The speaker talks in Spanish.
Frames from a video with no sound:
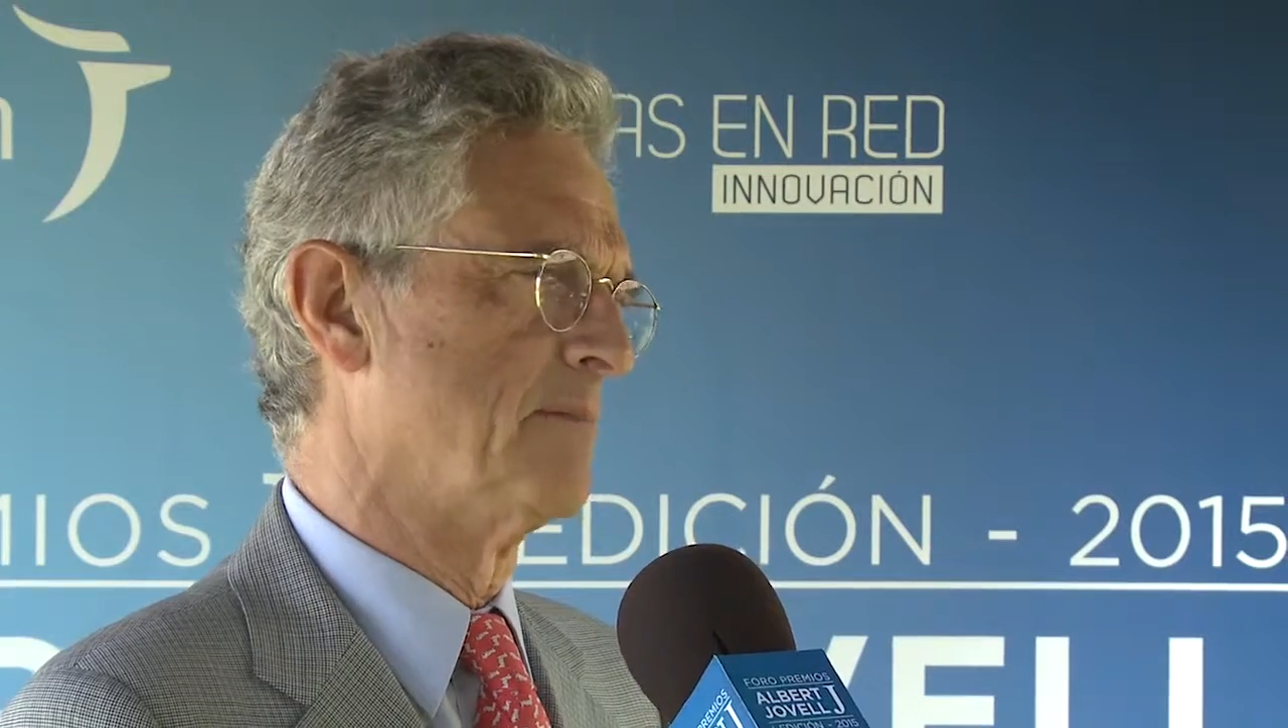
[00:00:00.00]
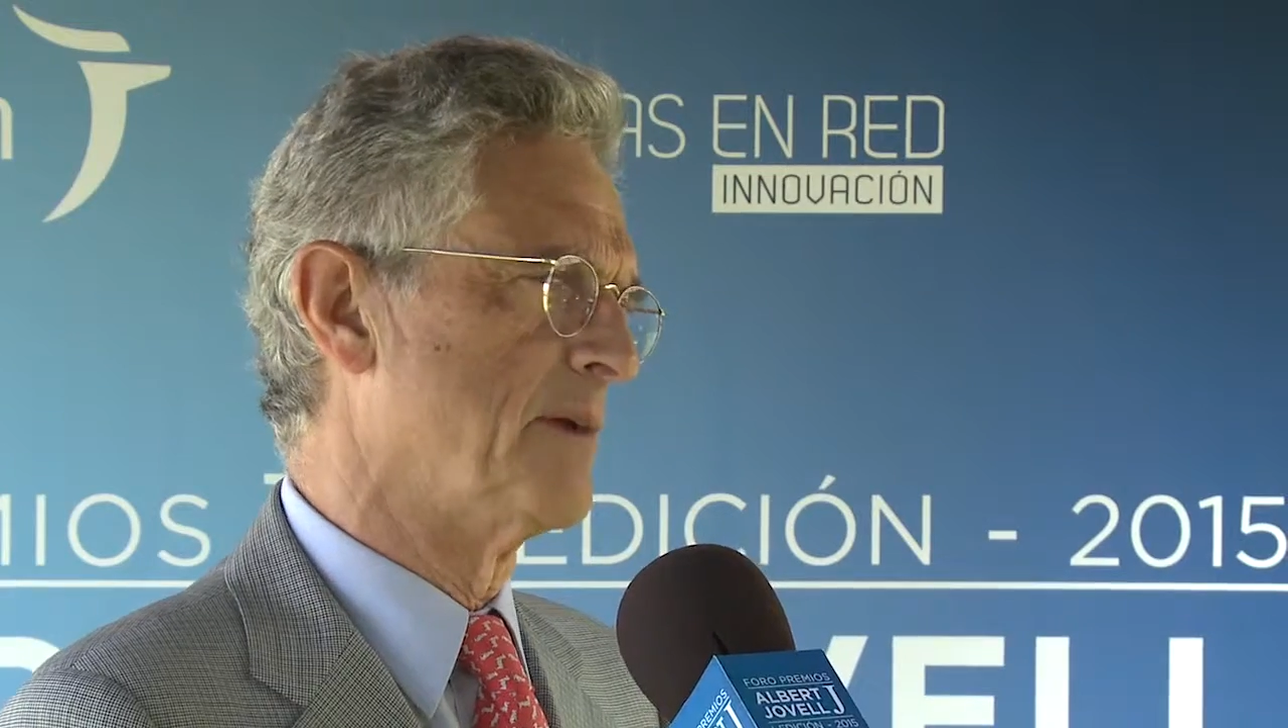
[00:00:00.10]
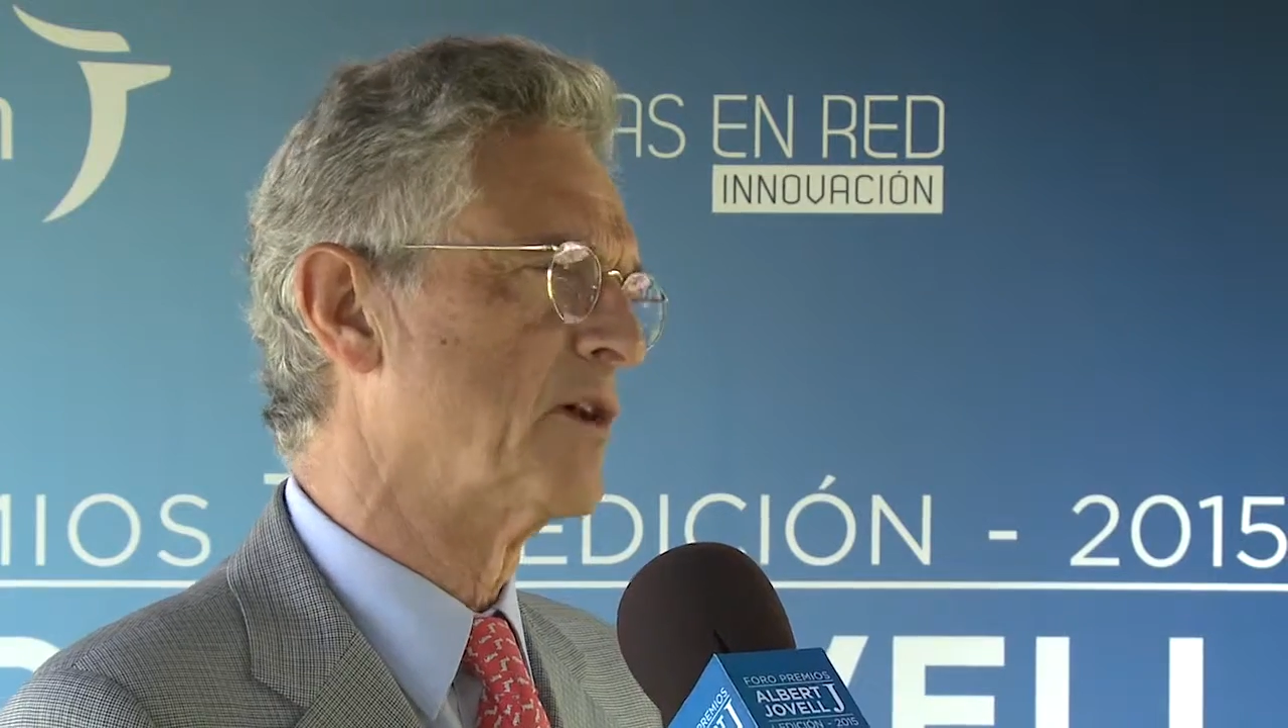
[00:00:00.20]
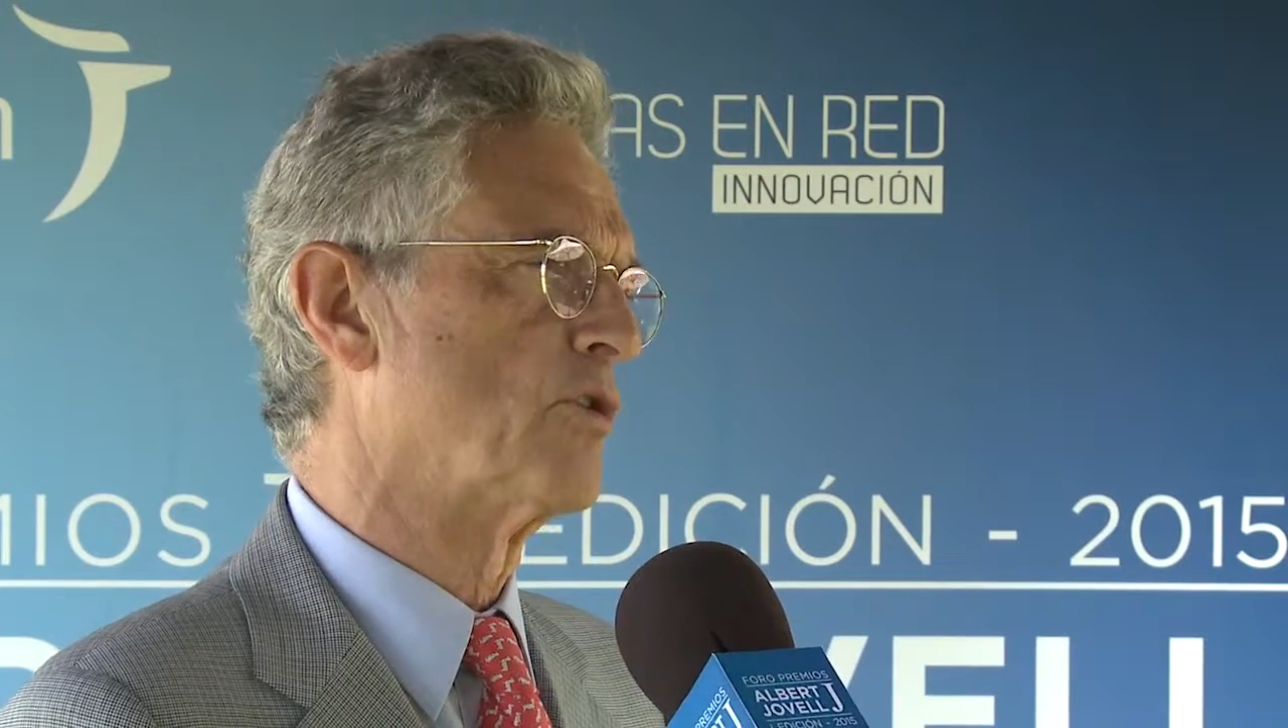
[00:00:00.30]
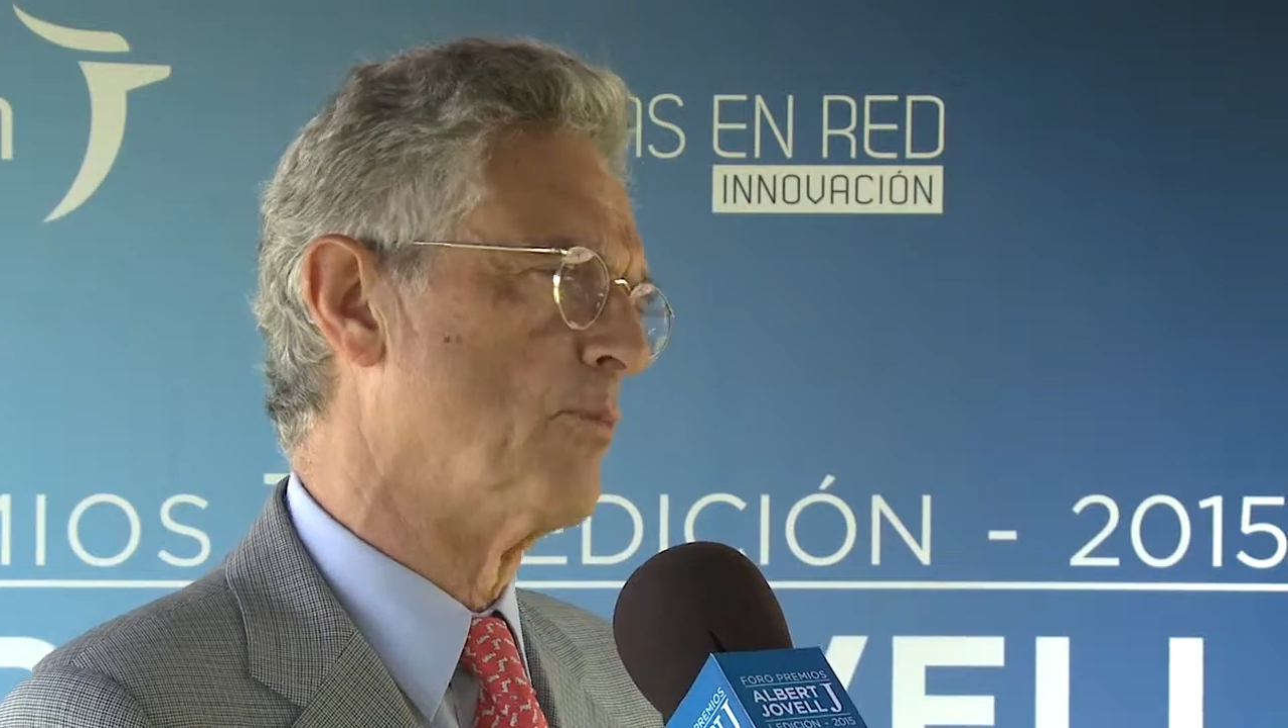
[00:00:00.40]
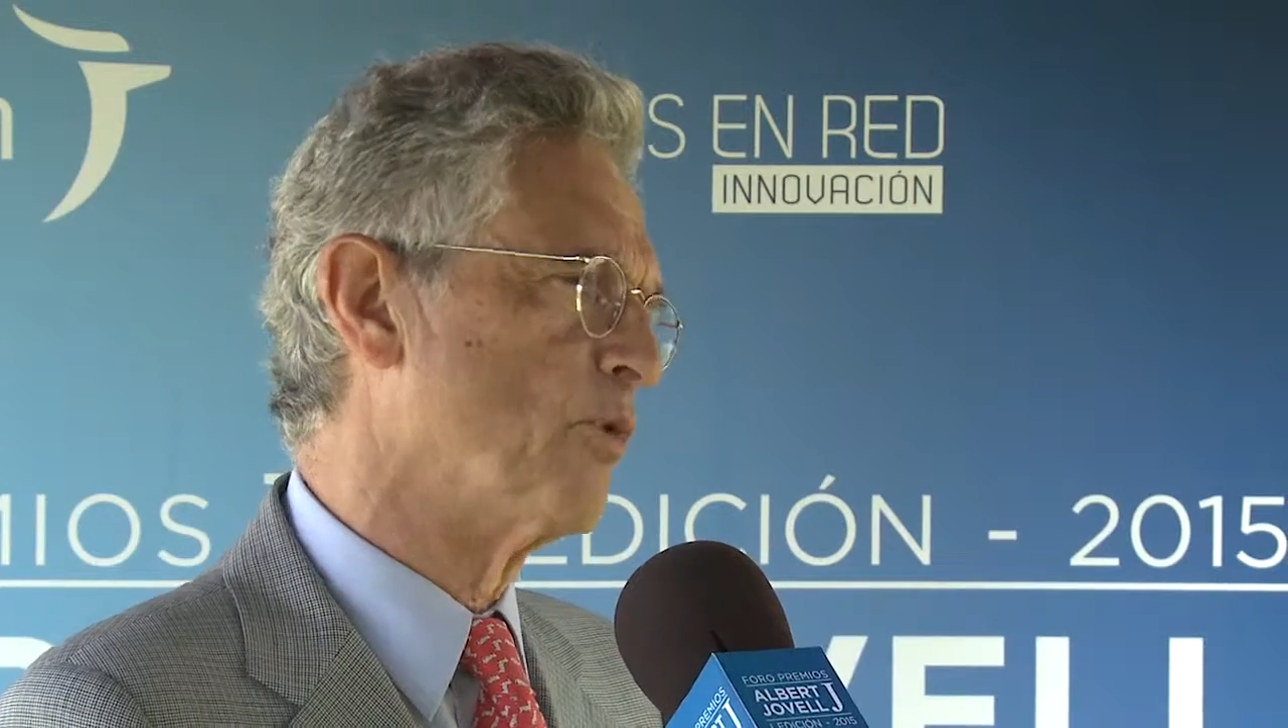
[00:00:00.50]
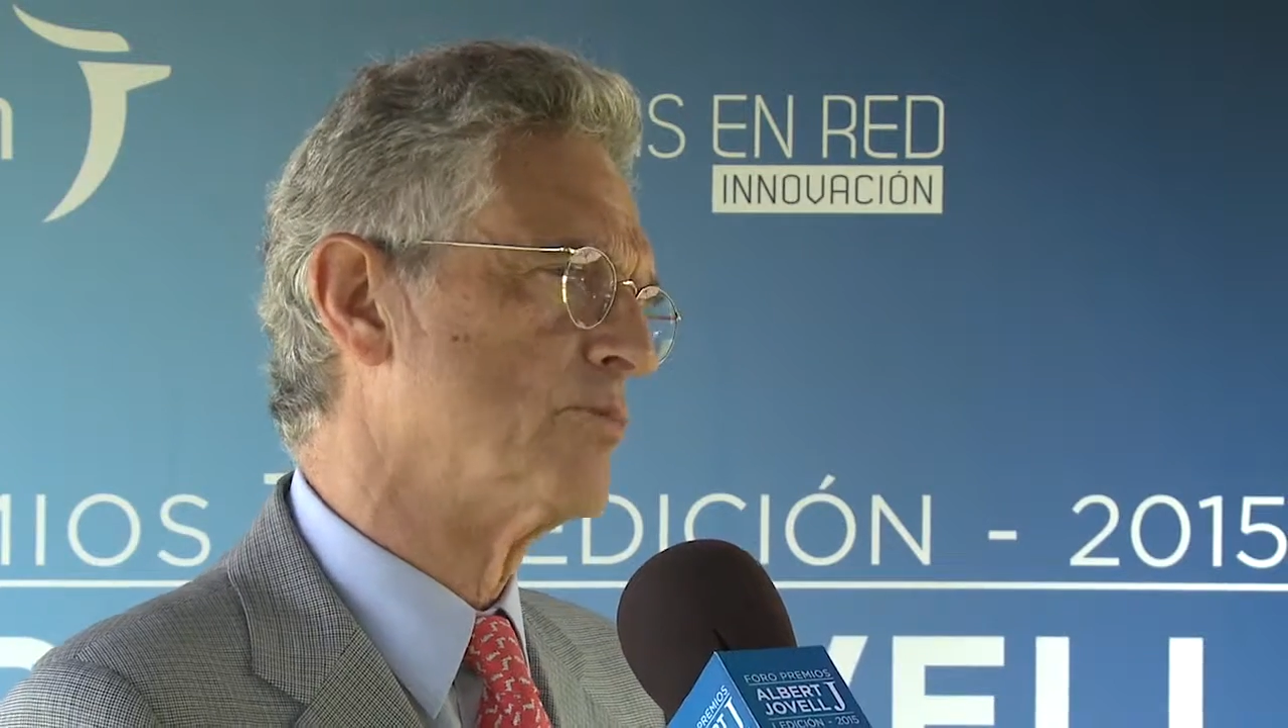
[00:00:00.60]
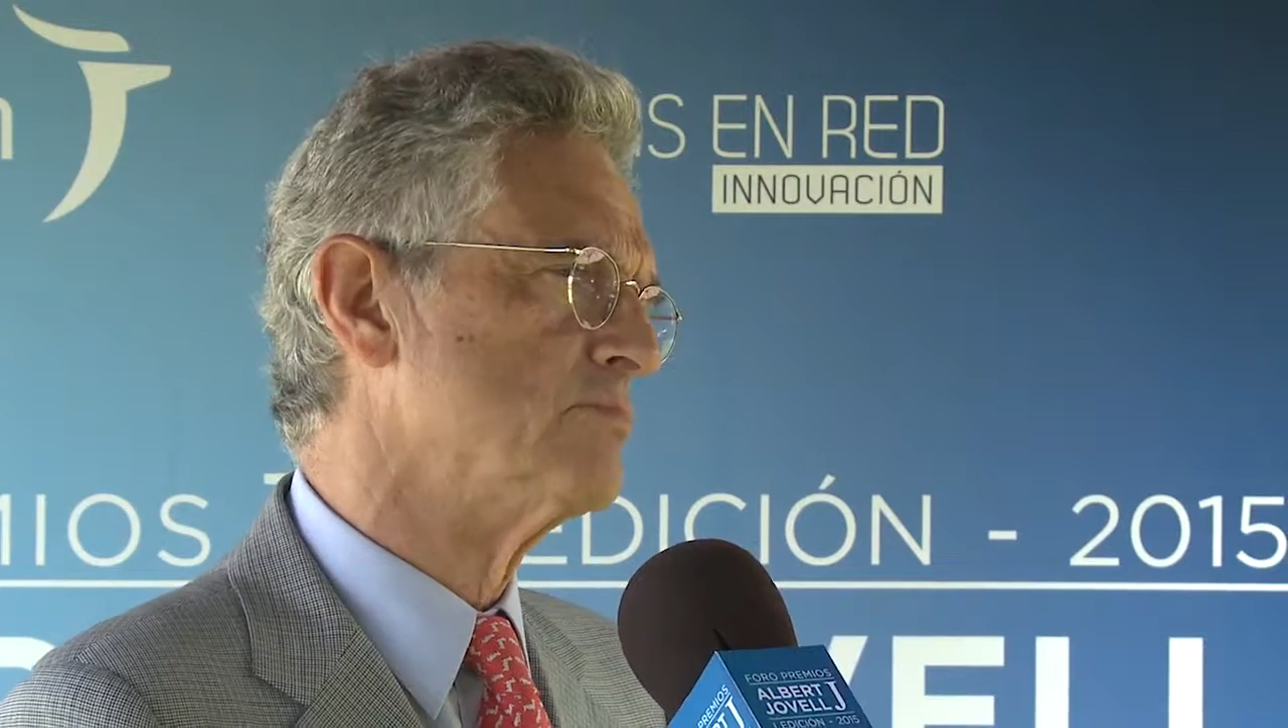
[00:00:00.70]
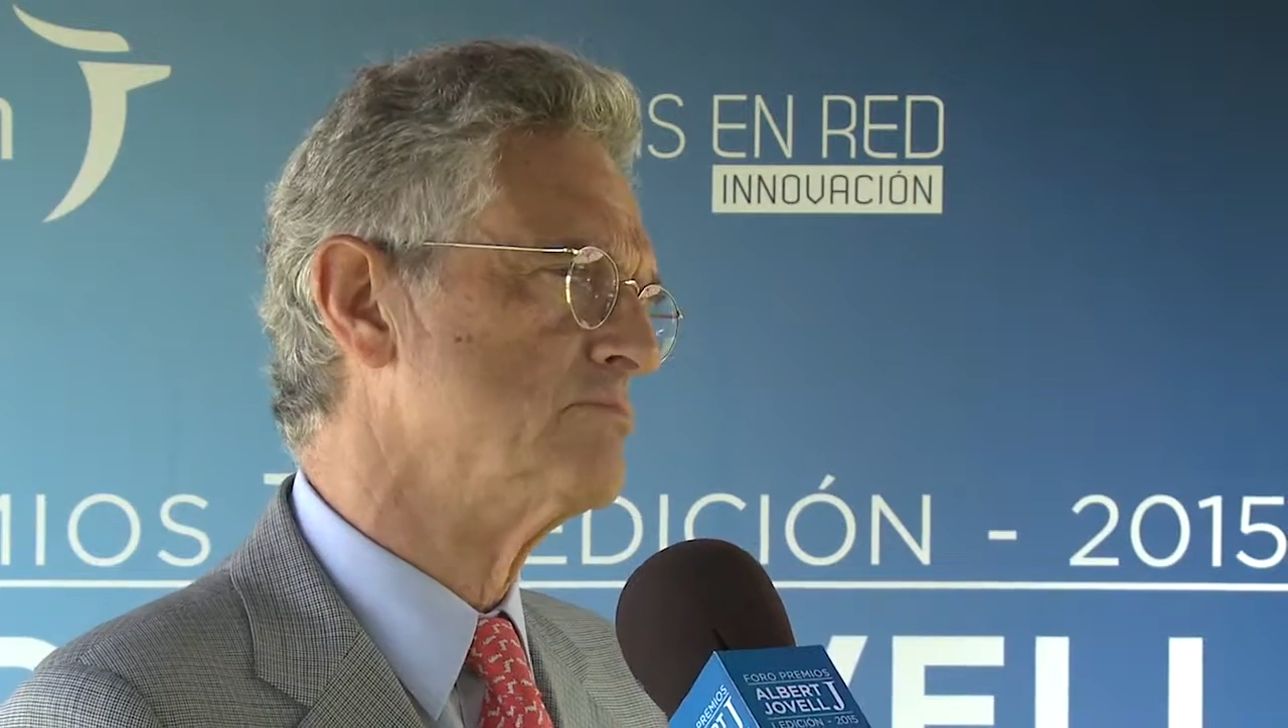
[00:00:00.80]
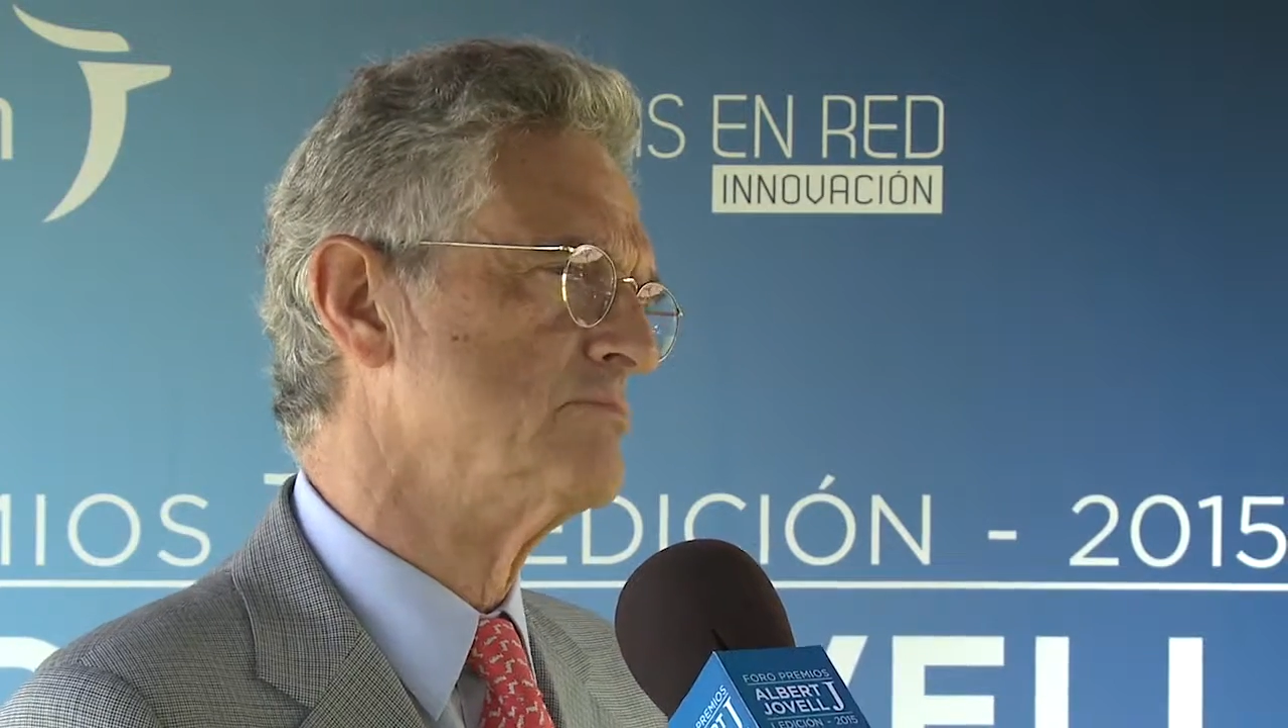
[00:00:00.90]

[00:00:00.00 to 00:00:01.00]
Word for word: bien común